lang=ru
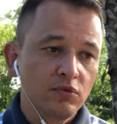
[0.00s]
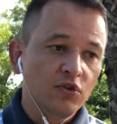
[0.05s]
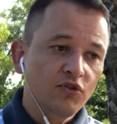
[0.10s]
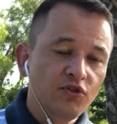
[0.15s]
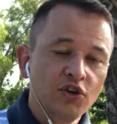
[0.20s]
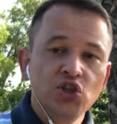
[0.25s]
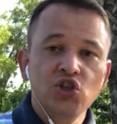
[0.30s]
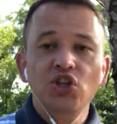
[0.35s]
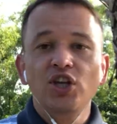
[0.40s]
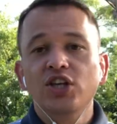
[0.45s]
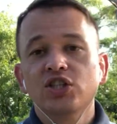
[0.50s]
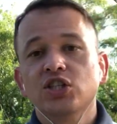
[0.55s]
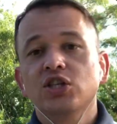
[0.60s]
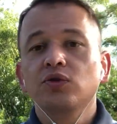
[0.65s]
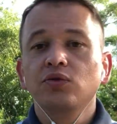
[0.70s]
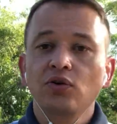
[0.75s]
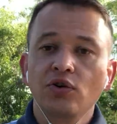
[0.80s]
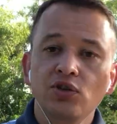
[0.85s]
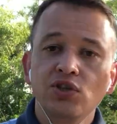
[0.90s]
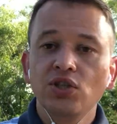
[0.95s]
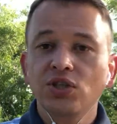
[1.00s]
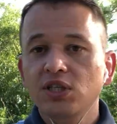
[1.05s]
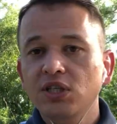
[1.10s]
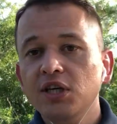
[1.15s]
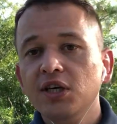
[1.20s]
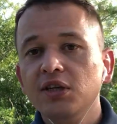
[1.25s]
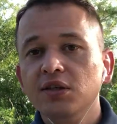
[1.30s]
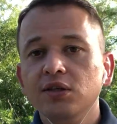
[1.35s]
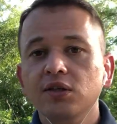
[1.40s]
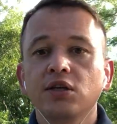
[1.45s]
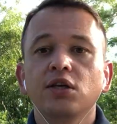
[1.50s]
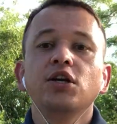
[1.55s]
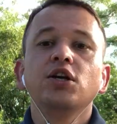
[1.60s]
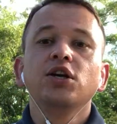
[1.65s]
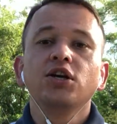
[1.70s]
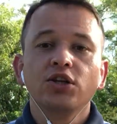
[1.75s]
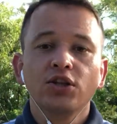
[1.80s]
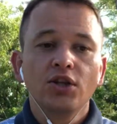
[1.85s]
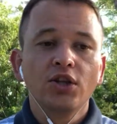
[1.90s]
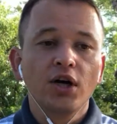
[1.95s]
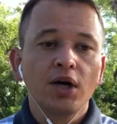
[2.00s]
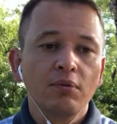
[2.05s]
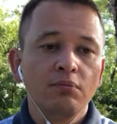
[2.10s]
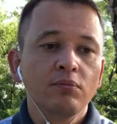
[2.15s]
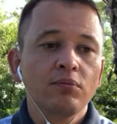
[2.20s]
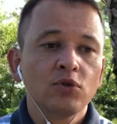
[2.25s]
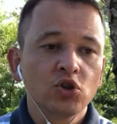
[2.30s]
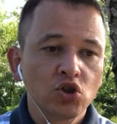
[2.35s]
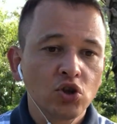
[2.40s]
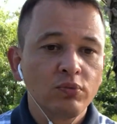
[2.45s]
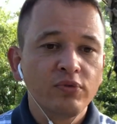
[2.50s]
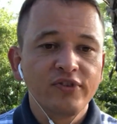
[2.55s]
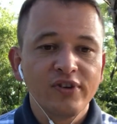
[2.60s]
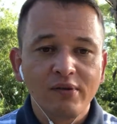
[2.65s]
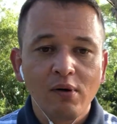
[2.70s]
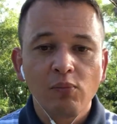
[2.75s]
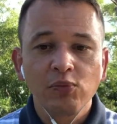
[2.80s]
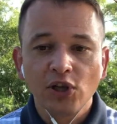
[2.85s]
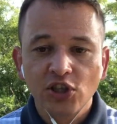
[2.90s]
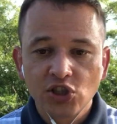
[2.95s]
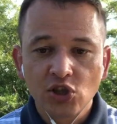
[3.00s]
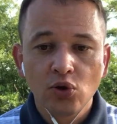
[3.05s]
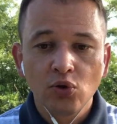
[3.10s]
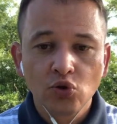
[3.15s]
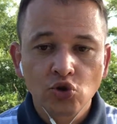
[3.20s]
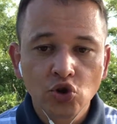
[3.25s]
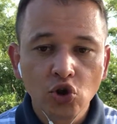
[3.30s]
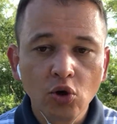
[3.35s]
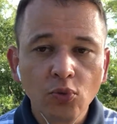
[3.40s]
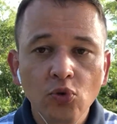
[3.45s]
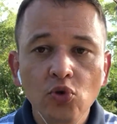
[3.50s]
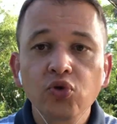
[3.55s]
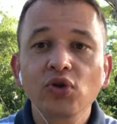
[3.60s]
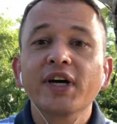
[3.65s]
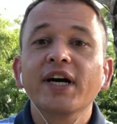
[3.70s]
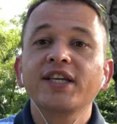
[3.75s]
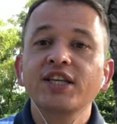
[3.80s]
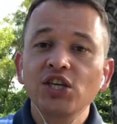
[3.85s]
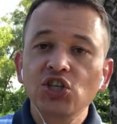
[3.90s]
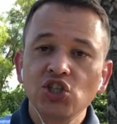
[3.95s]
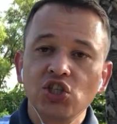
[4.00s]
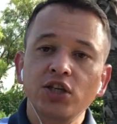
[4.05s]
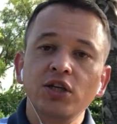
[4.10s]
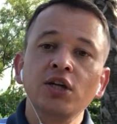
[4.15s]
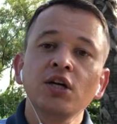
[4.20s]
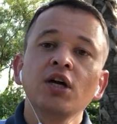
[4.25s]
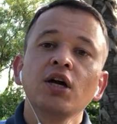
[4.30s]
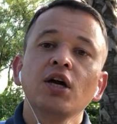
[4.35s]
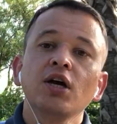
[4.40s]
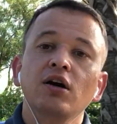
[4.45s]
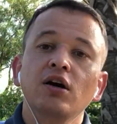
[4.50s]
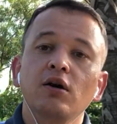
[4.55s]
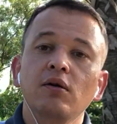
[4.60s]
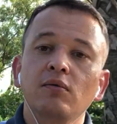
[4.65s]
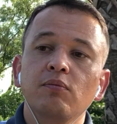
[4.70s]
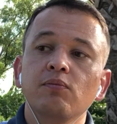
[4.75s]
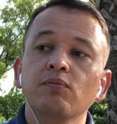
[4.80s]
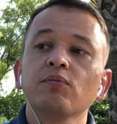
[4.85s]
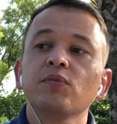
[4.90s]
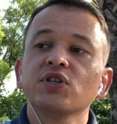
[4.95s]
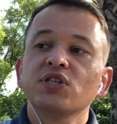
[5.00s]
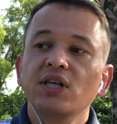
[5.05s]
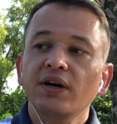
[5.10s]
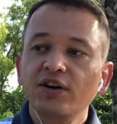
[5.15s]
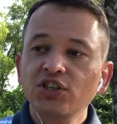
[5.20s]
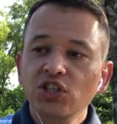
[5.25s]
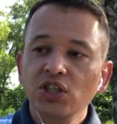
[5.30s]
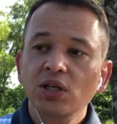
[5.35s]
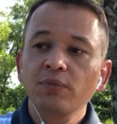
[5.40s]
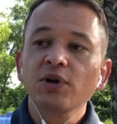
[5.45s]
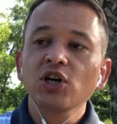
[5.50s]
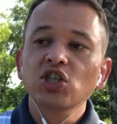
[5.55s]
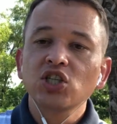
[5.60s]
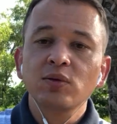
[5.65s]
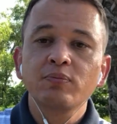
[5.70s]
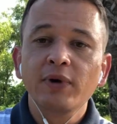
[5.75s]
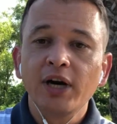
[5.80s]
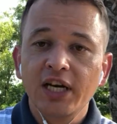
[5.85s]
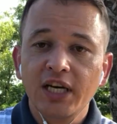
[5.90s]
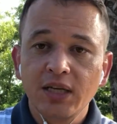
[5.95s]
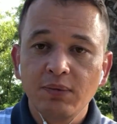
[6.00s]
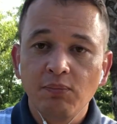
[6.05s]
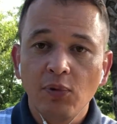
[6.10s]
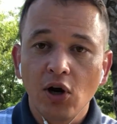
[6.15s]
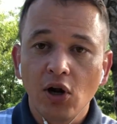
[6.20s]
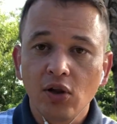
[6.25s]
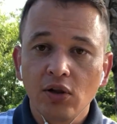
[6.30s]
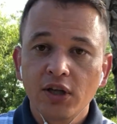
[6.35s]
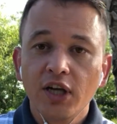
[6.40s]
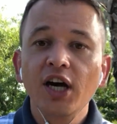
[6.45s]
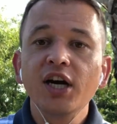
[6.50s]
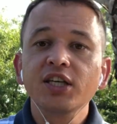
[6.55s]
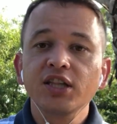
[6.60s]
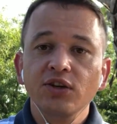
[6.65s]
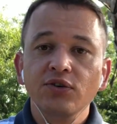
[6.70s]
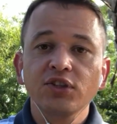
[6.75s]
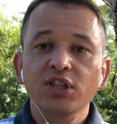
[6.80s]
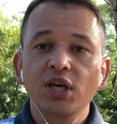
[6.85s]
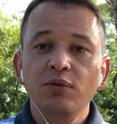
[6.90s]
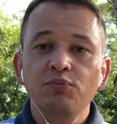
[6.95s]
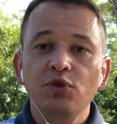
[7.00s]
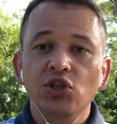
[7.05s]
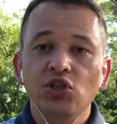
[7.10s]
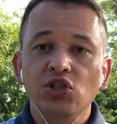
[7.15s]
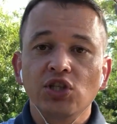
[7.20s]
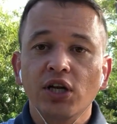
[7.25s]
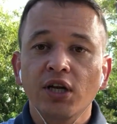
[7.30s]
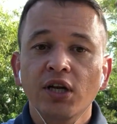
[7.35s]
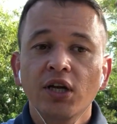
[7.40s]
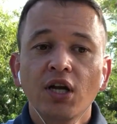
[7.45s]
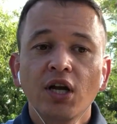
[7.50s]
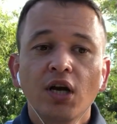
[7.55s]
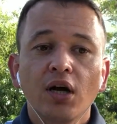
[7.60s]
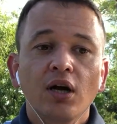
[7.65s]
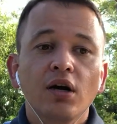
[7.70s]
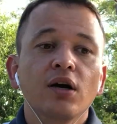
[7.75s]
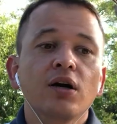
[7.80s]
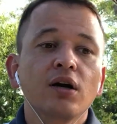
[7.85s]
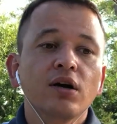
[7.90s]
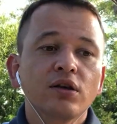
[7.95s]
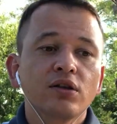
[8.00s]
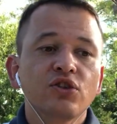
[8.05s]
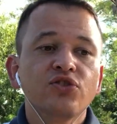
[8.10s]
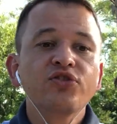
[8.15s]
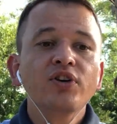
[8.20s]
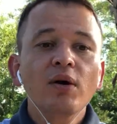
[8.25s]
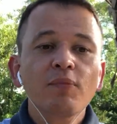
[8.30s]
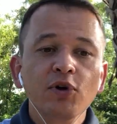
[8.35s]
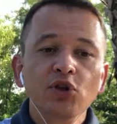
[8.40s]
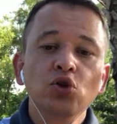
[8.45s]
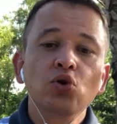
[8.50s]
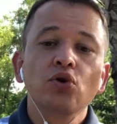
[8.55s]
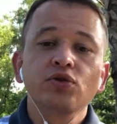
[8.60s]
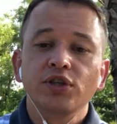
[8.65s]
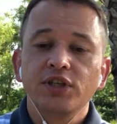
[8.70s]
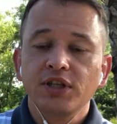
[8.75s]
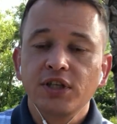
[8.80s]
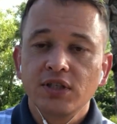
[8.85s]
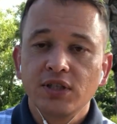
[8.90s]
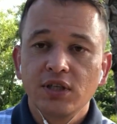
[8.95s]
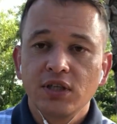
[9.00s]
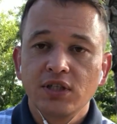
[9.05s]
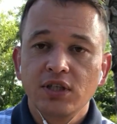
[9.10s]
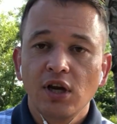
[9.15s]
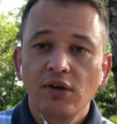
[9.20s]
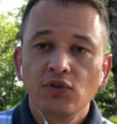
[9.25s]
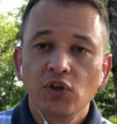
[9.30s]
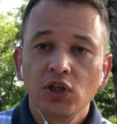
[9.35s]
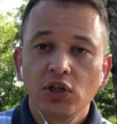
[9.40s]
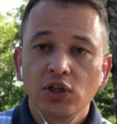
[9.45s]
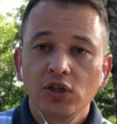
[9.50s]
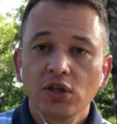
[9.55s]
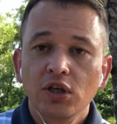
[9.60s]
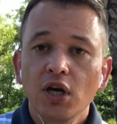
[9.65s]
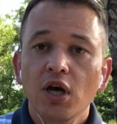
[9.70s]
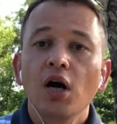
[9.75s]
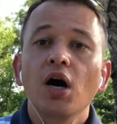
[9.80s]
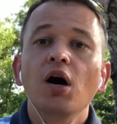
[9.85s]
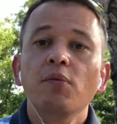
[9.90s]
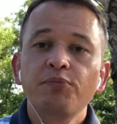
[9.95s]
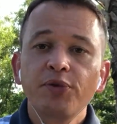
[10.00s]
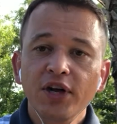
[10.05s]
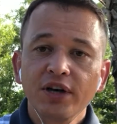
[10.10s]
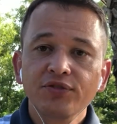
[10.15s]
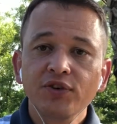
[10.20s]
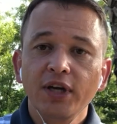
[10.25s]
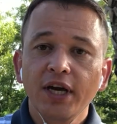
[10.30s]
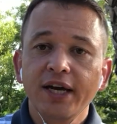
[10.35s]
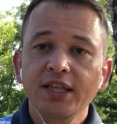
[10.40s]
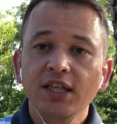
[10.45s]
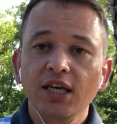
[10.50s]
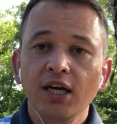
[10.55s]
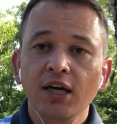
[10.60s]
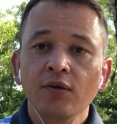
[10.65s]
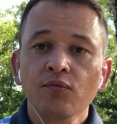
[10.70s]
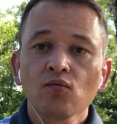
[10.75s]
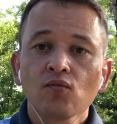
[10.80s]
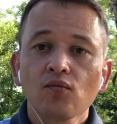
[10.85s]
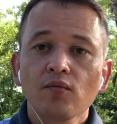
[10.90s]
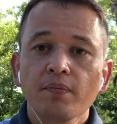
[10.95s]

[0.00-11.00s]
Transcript: важнецкие университеты или там, чтобы вам оплатили учебу, то, конечно, сдавайте на максимальный балл. Как этого добиться? Два подхода есть основных. Первый – это